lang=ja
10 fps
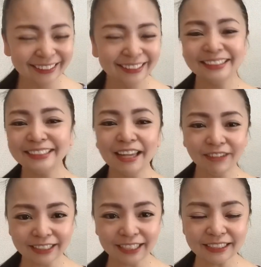下
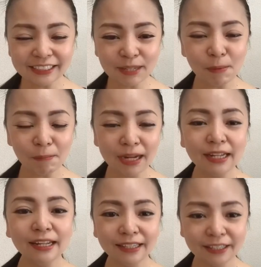はジャージでもバレ
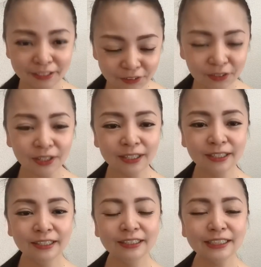ないけど
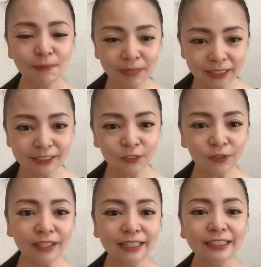せめて上
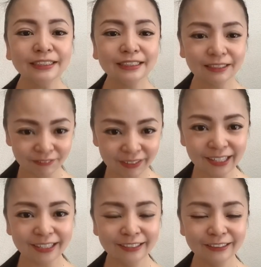半身
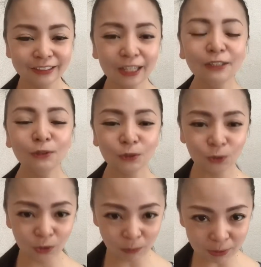はちゃんとし
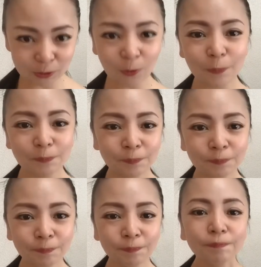ときましょう
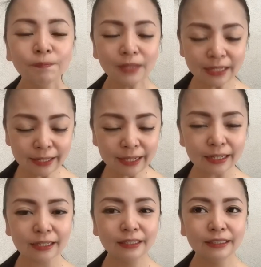ただ
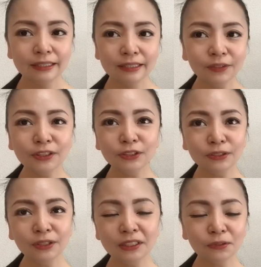これちょっ
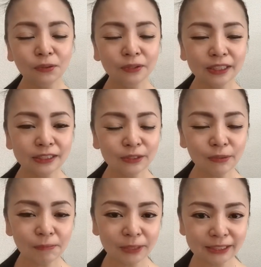とあの婚活と
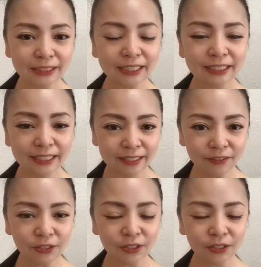は別なんだけど